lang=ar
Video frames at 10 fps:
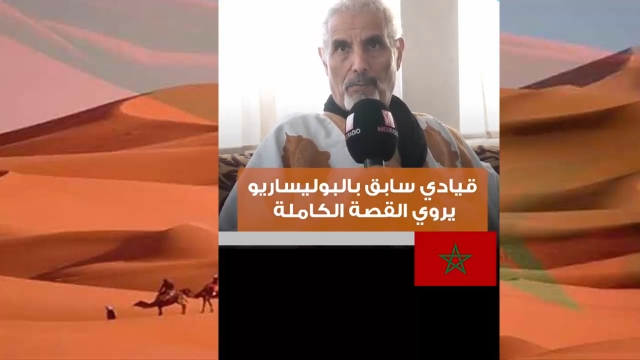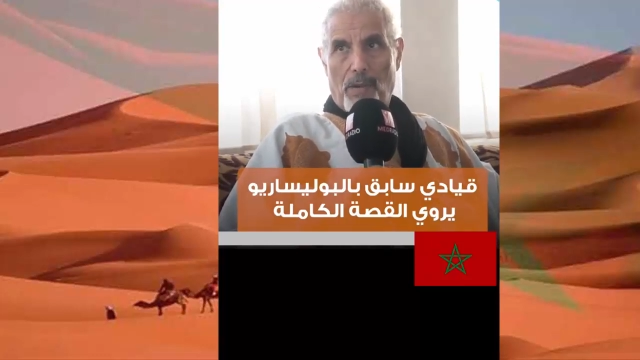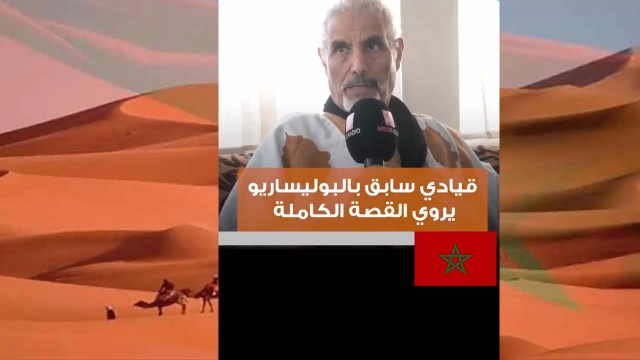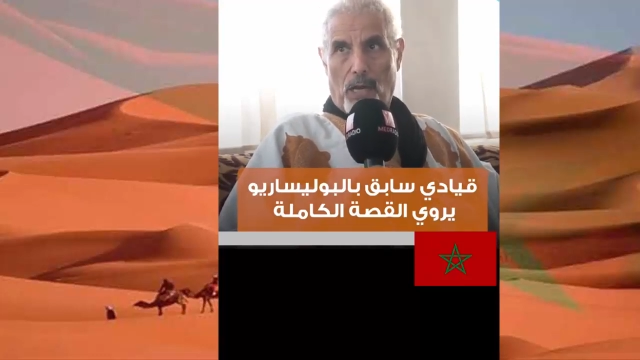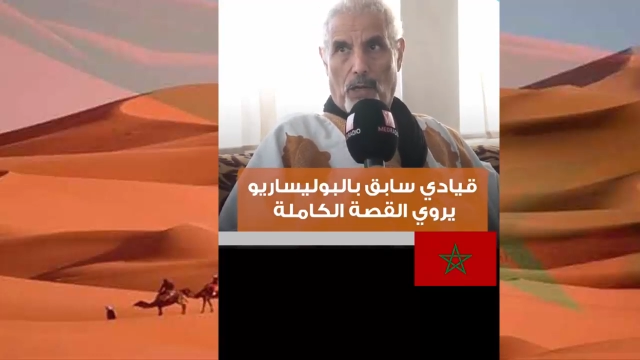
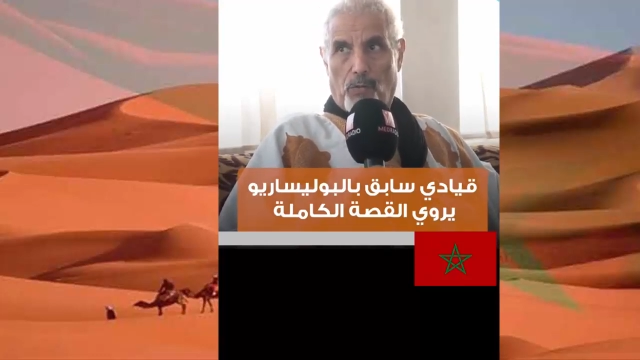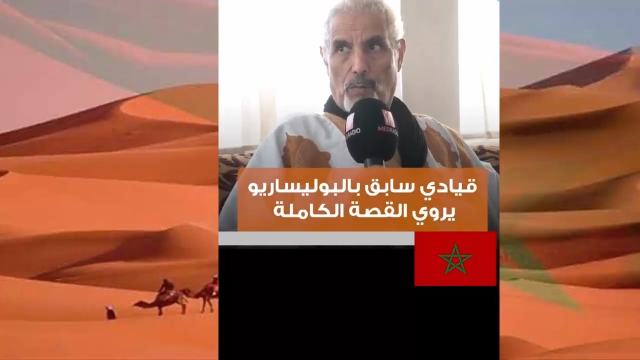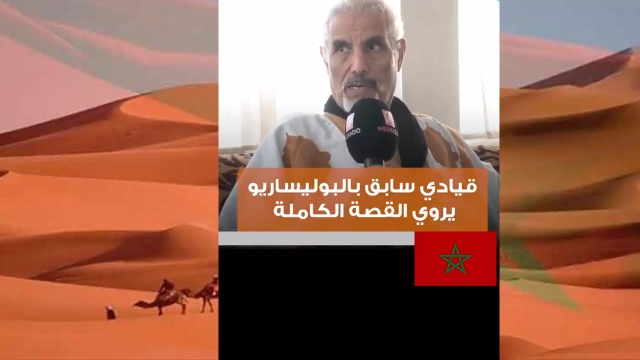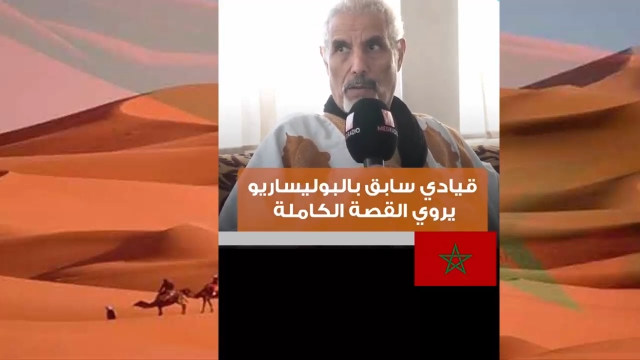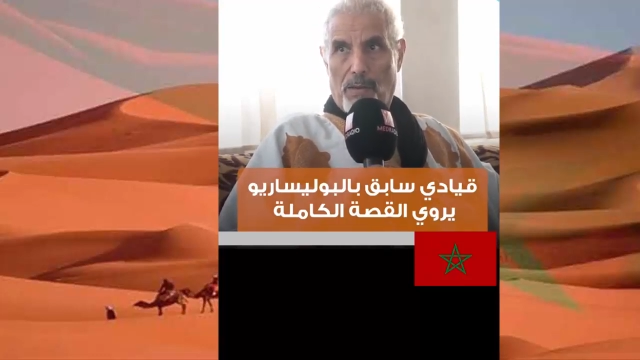ما سيعرف
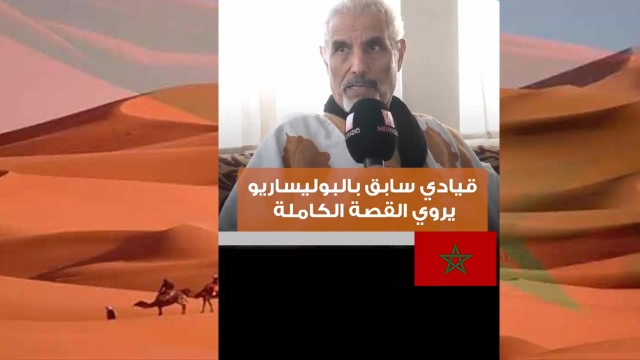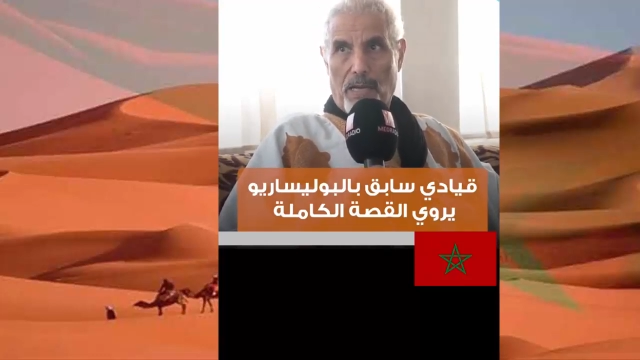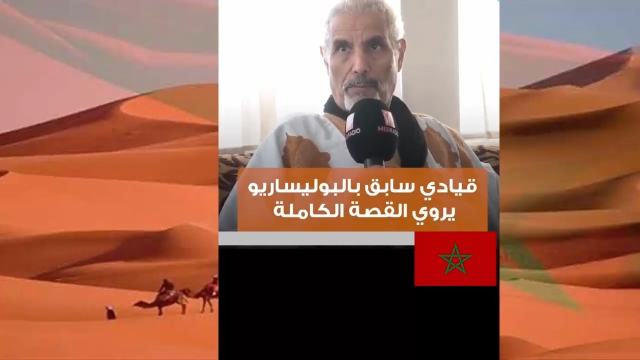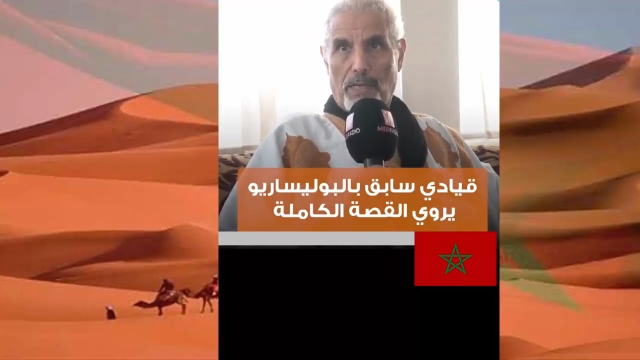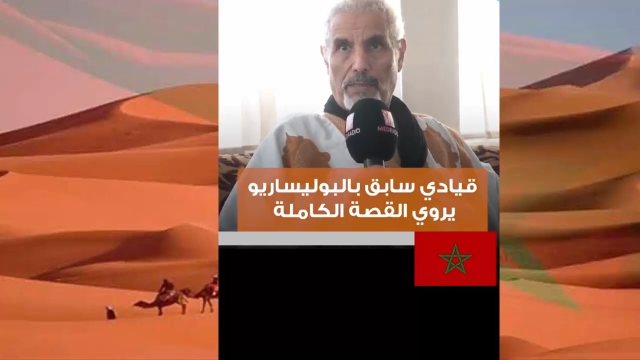بالجبهة
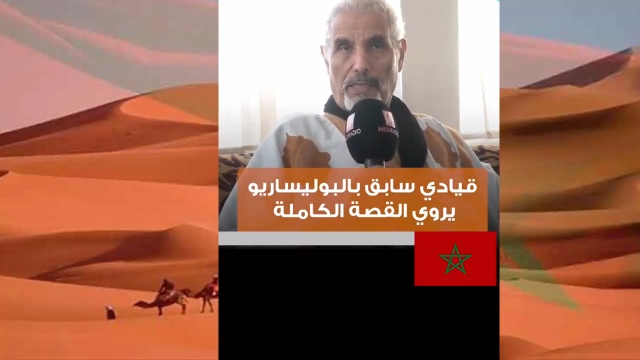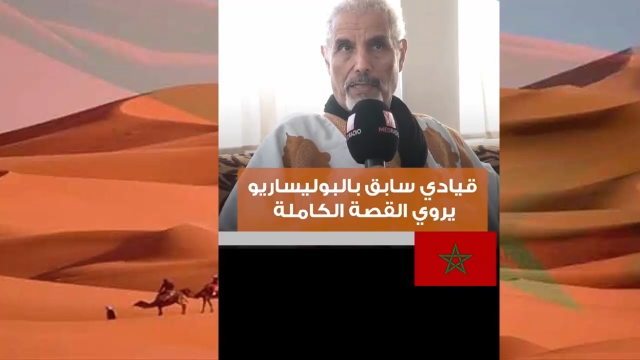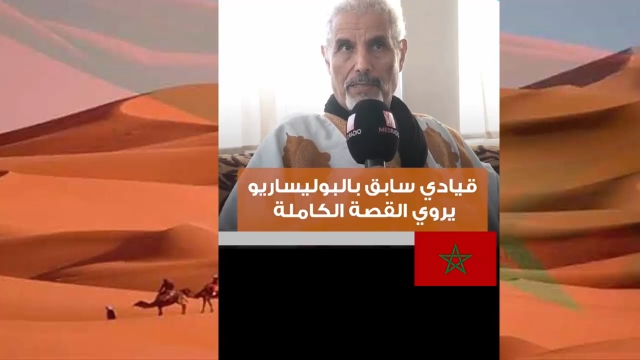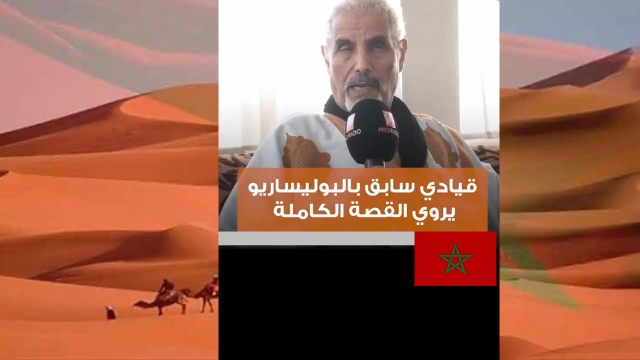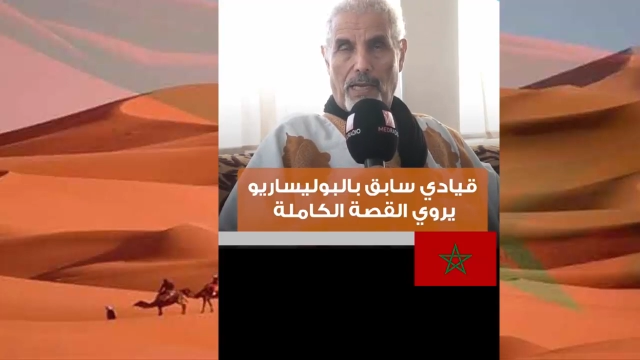الشعبية لاتحاد
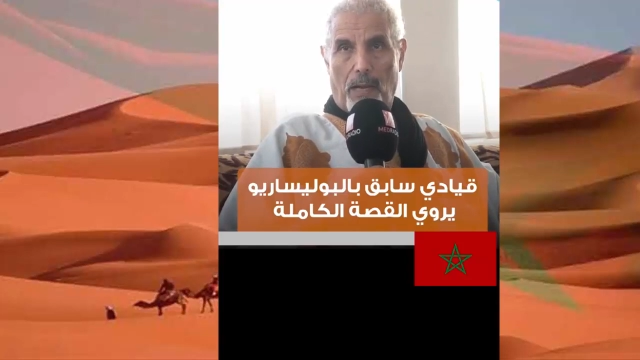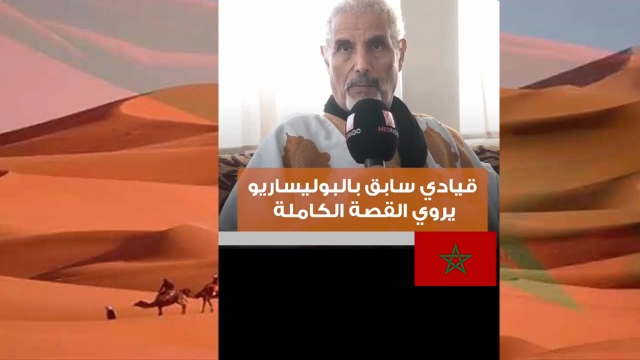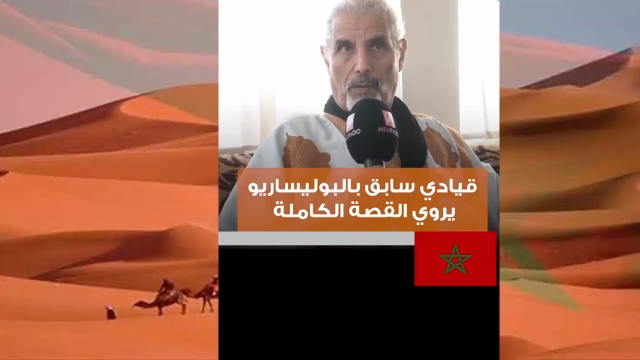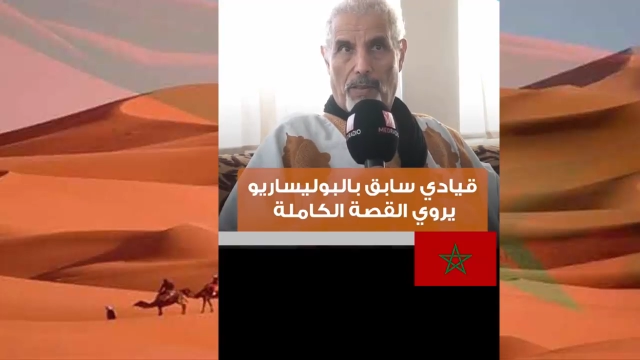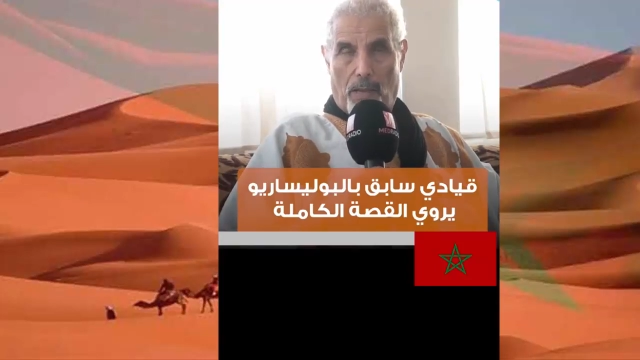الساقة
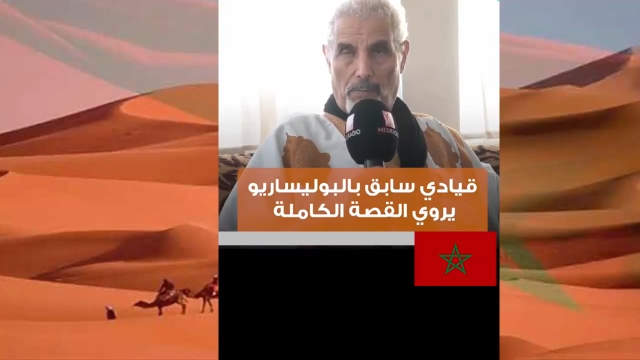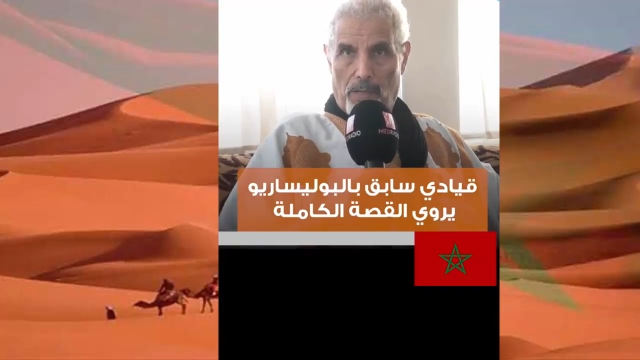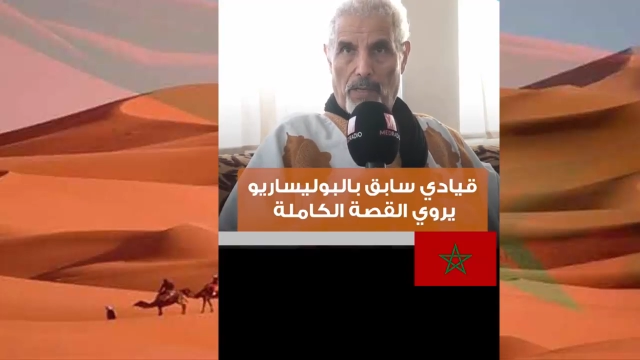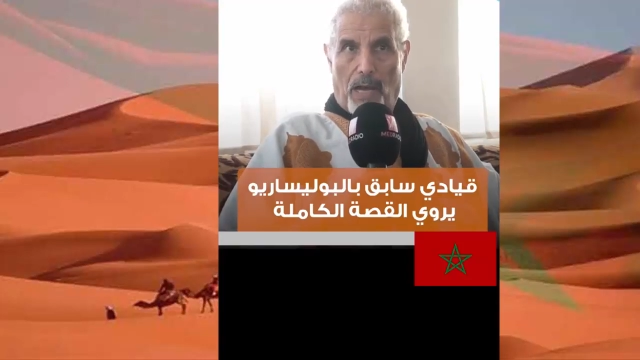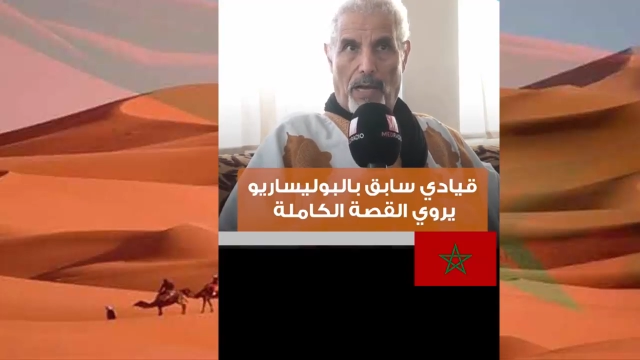الحمراء والذهب
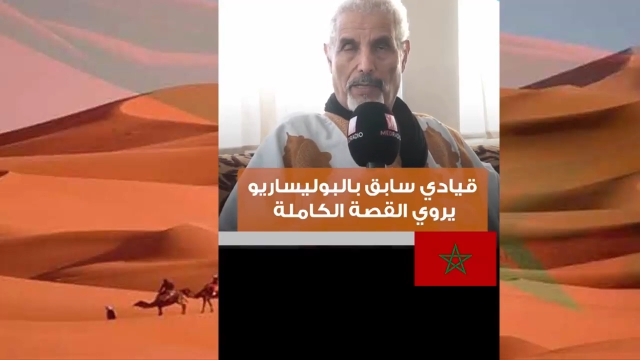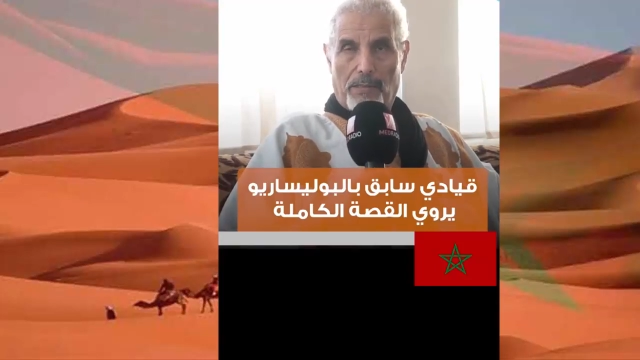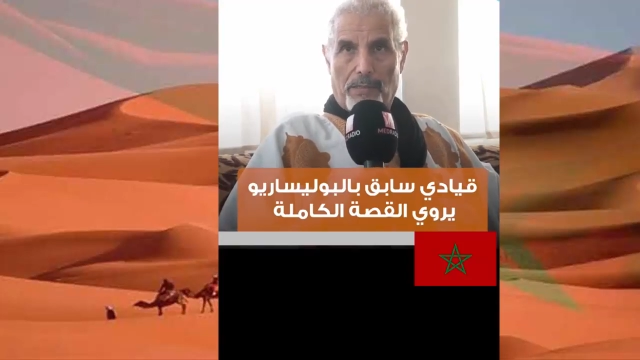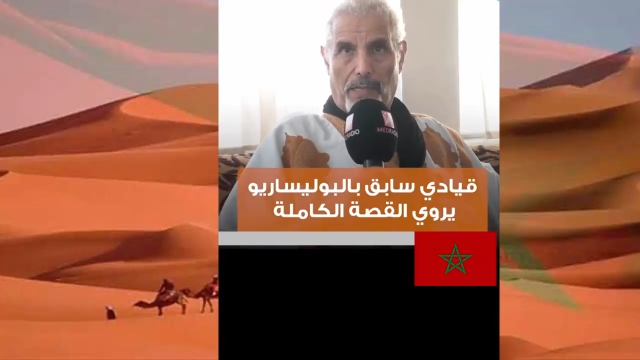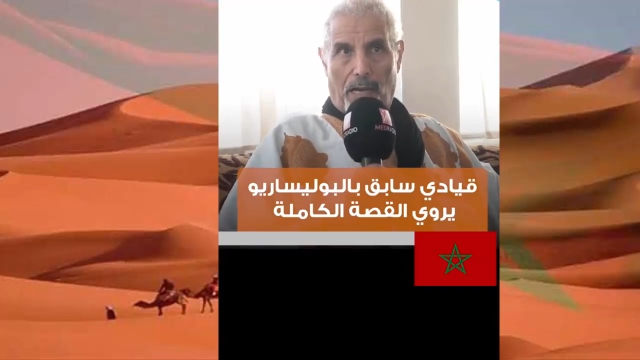أي
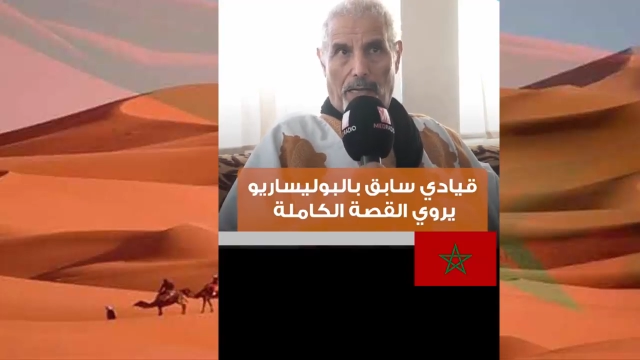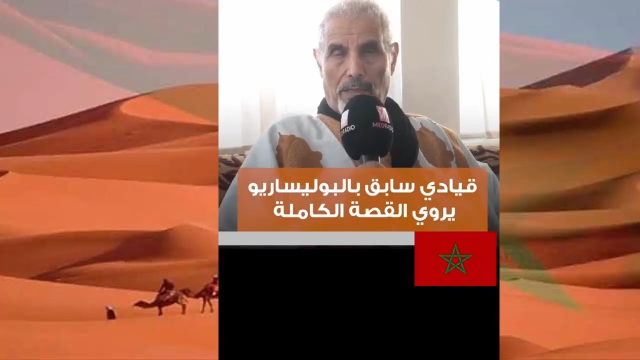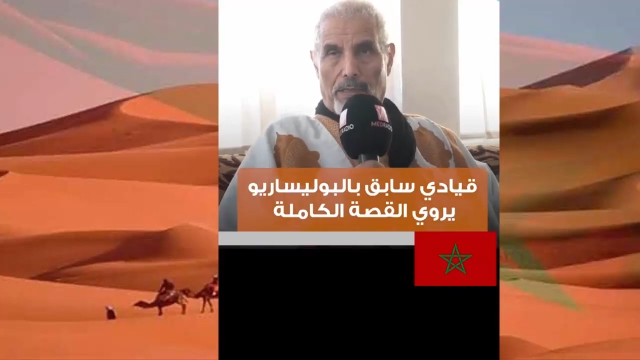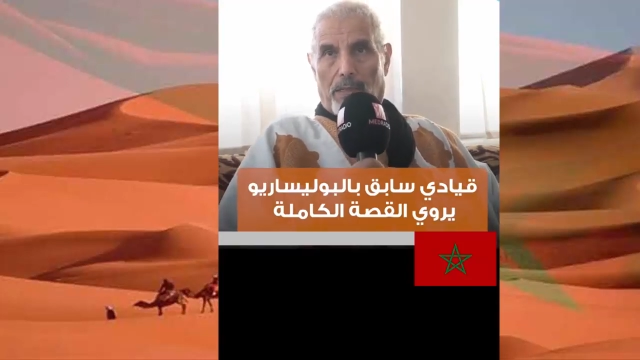اختصارا